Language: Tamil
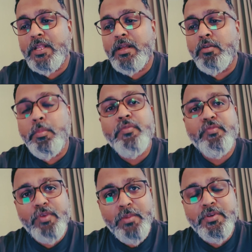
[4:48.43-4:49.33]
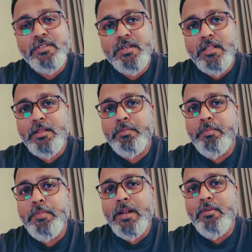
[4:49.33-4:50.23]
அது ரொம்ப ஃபேமஸ் அந்த
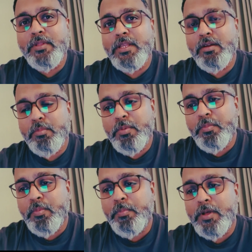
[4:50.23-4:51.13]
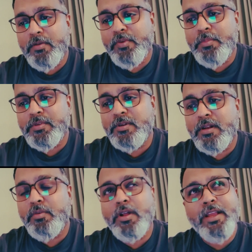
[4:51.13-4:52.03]
பெல் வந்து இங்கே ரொம்ப
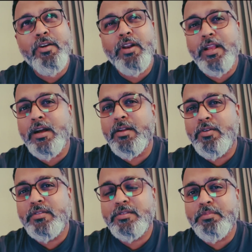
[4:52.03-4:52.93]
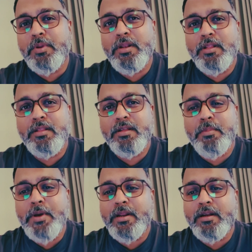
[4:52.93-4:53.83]
ஃபேமஸான ஒரு ஐகானிக்கான ஒரு சிம்பிள் அது
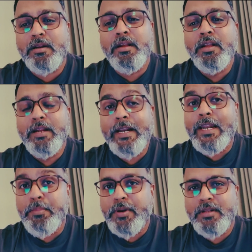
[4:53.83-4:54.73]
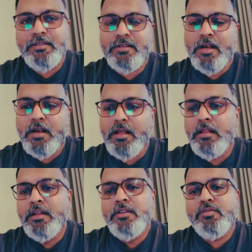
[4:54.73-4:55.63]
அமெரிக்கன் இண்டிபெண்டன்ஸ்க்காக
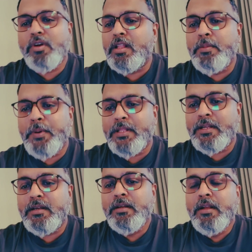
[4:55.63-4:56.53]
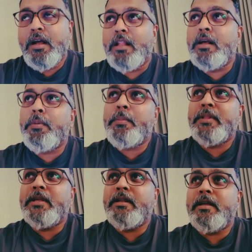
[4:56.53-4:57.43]
ஸோ அது பார்த்தேன் அதுக்கப்புறம்
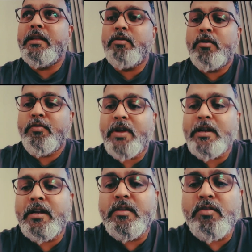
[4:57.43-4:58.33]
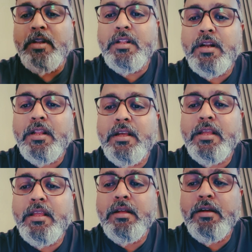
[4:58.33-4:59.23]
பார்த்தீங்கன்னா இன்னொரு ஃபேக்ட் என்ன சொல்லியிருந்தாங்கன்னா
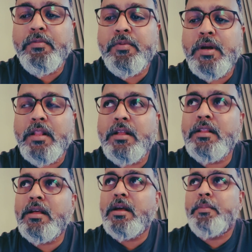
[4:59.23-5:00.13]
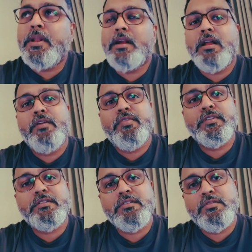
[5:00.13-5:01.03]
அதாவது அமெரிக்காவில்
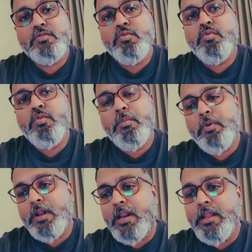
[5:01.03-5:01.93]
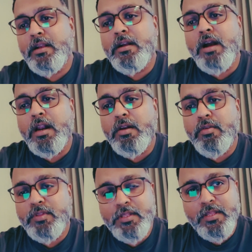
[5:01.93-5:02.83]
ஃபஸ்ட்டு ஜூவும் பொட்டானிக்
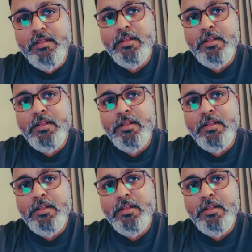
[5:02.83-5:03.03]
கார்டனும் வந்து